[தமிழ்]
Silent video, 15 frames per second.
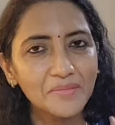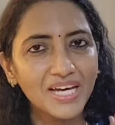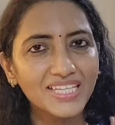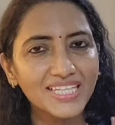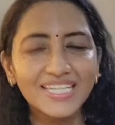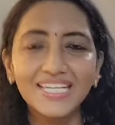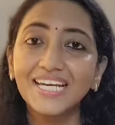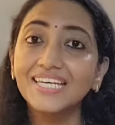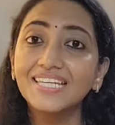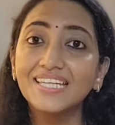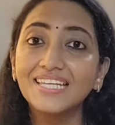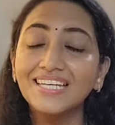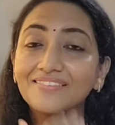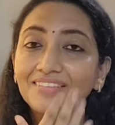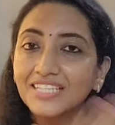மாதிரினா
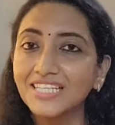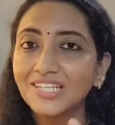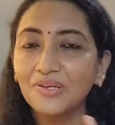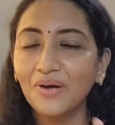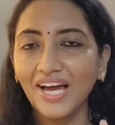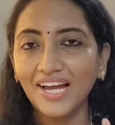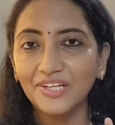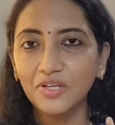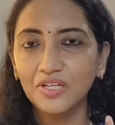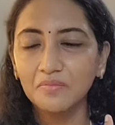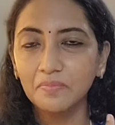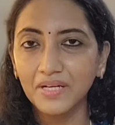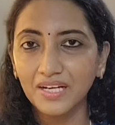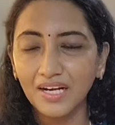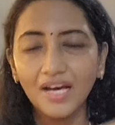இது நீங்க வந்து இன்னும் ஆட்
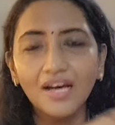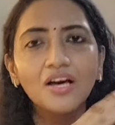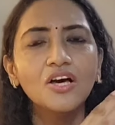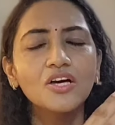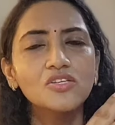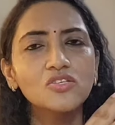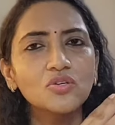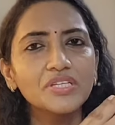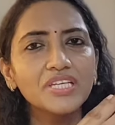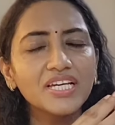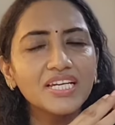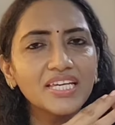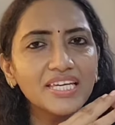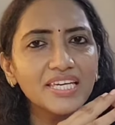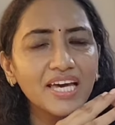ஆன் பண்ணலாம் சோ
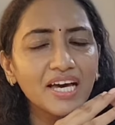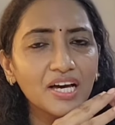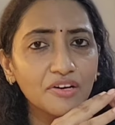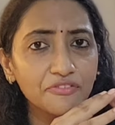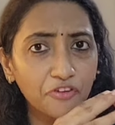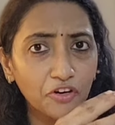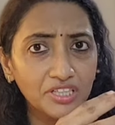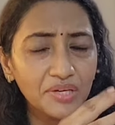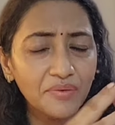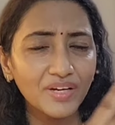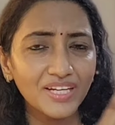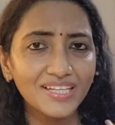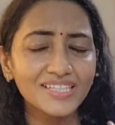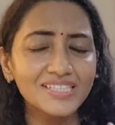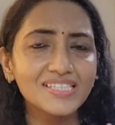நியர்லி ஃபார்ட்டி
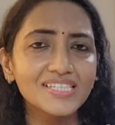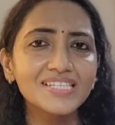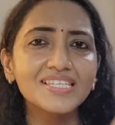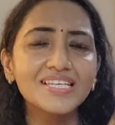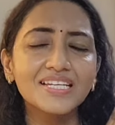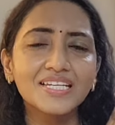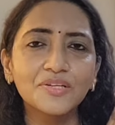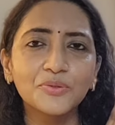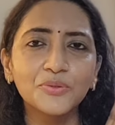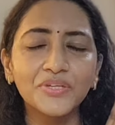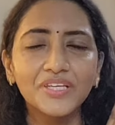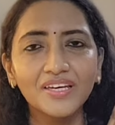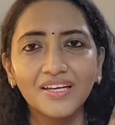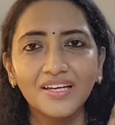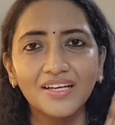ஒன் இன்ச்சஸ்
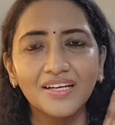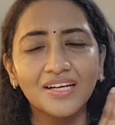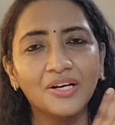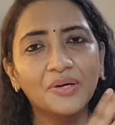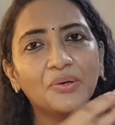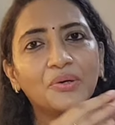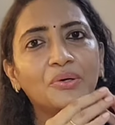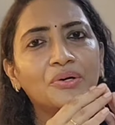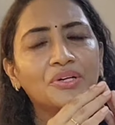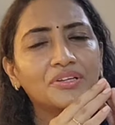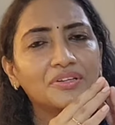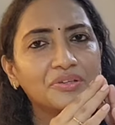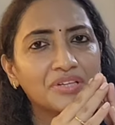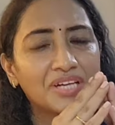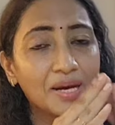இருக்கக்கூடிய
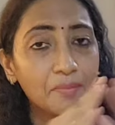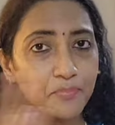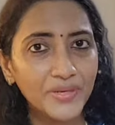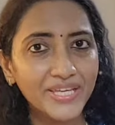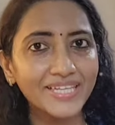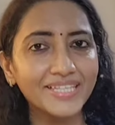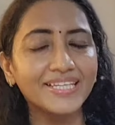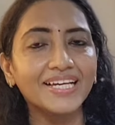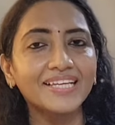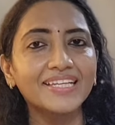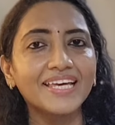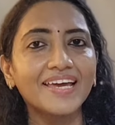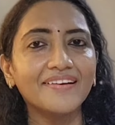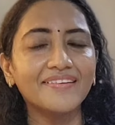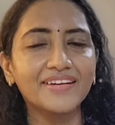ஒரு ஒரு கம்ப்ளீட்
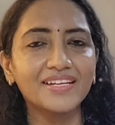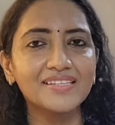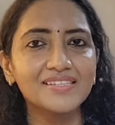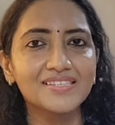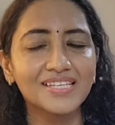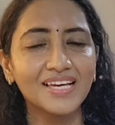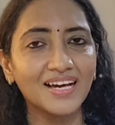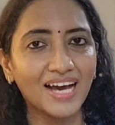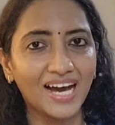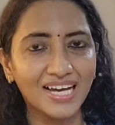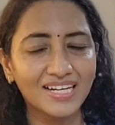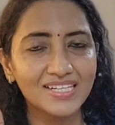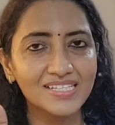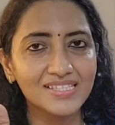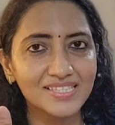அந்த என்ட்ரன்ஸ்
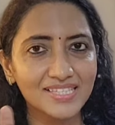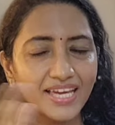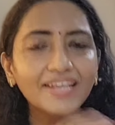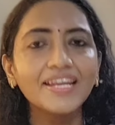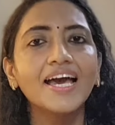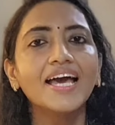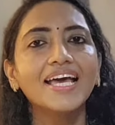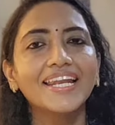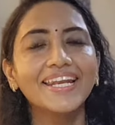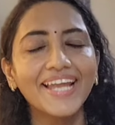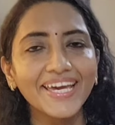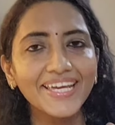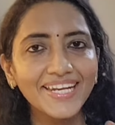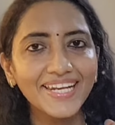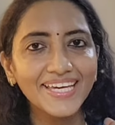கார்லன் செட்
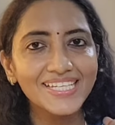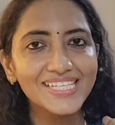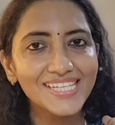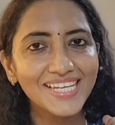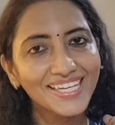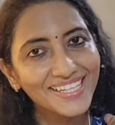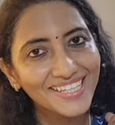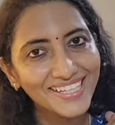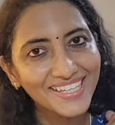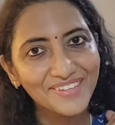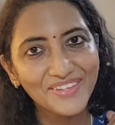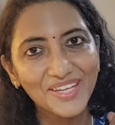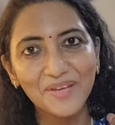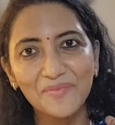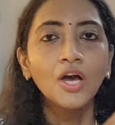நைன் நைன்டி நைனுக்கு
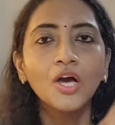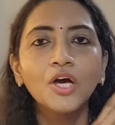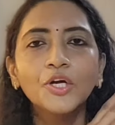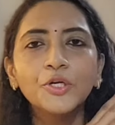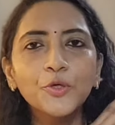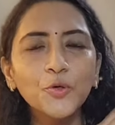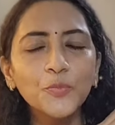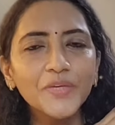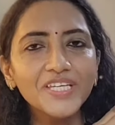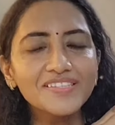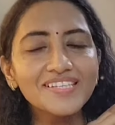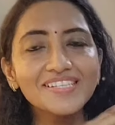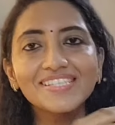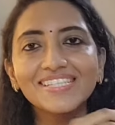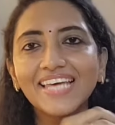அவைலபிள் டூ
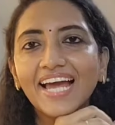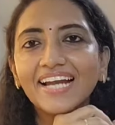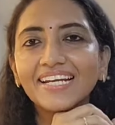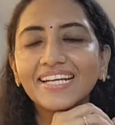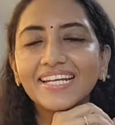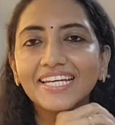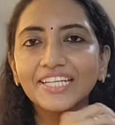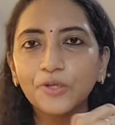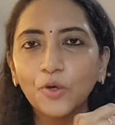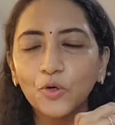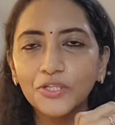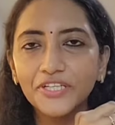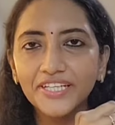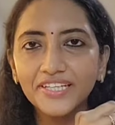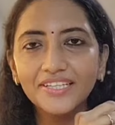பீசஸ் கேண்டில் லைட்
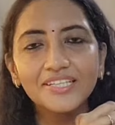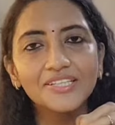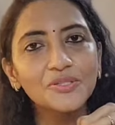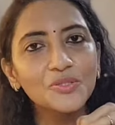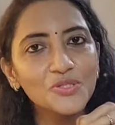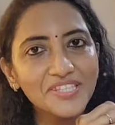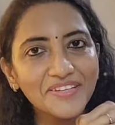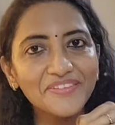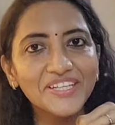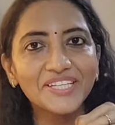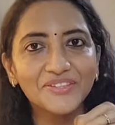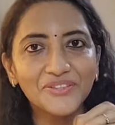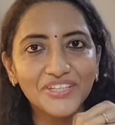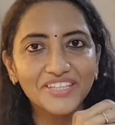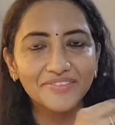ஹோல்டர் டூ
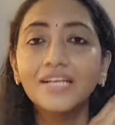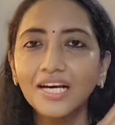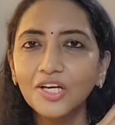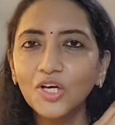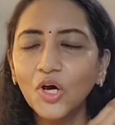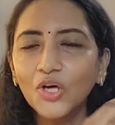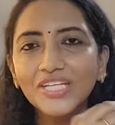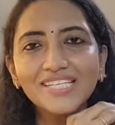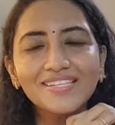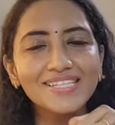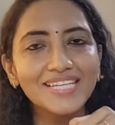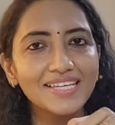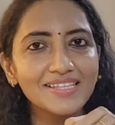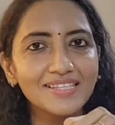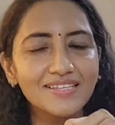செவன்டி த்ரீ ரங்கோலி
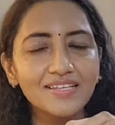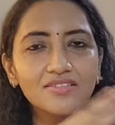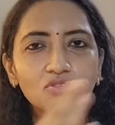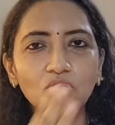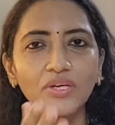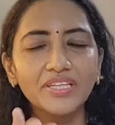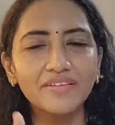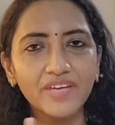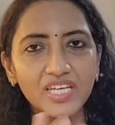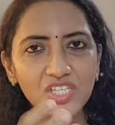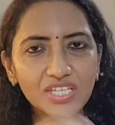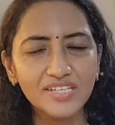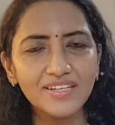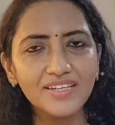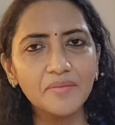ஸ்டென்சில் ஸோ இதை
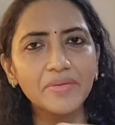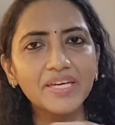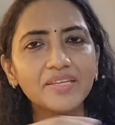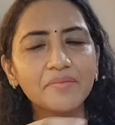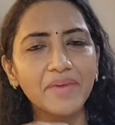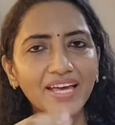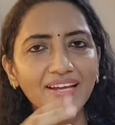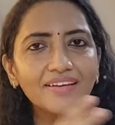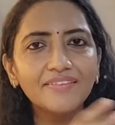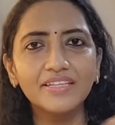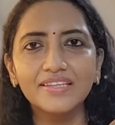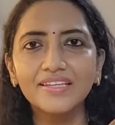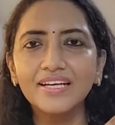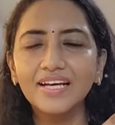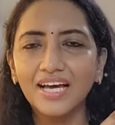வச்சுட்டு நம்ம இது மேல
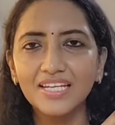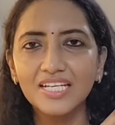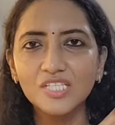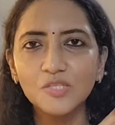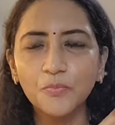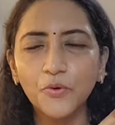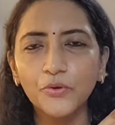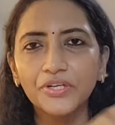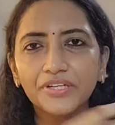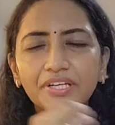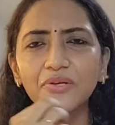வந்து கலர்ஸ் போட்டுட்டு